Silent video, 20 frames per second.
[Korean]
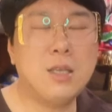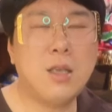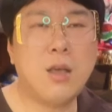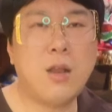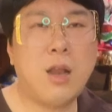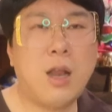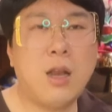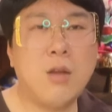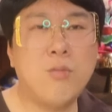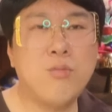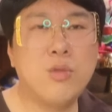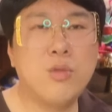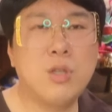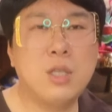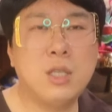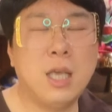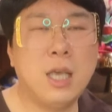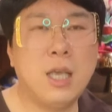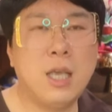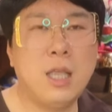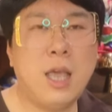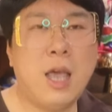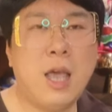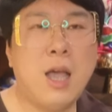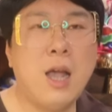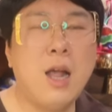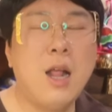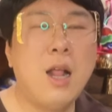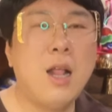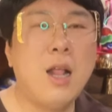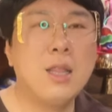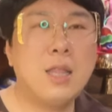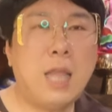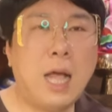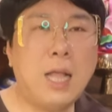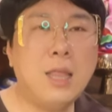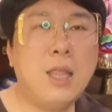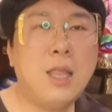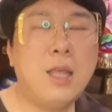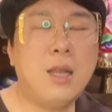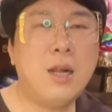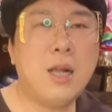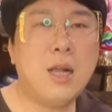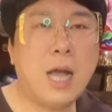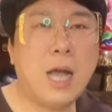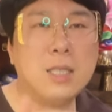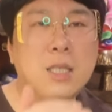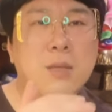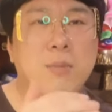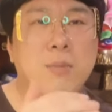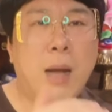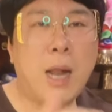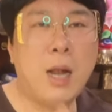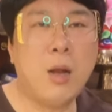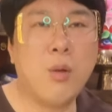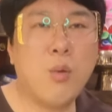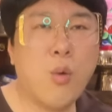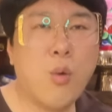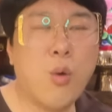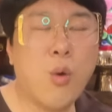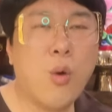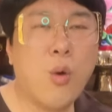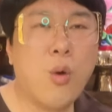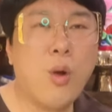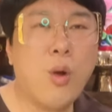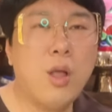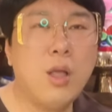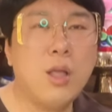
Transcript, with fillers: 지키라는 무슨 얘기냐? 딴 데를 가지 말고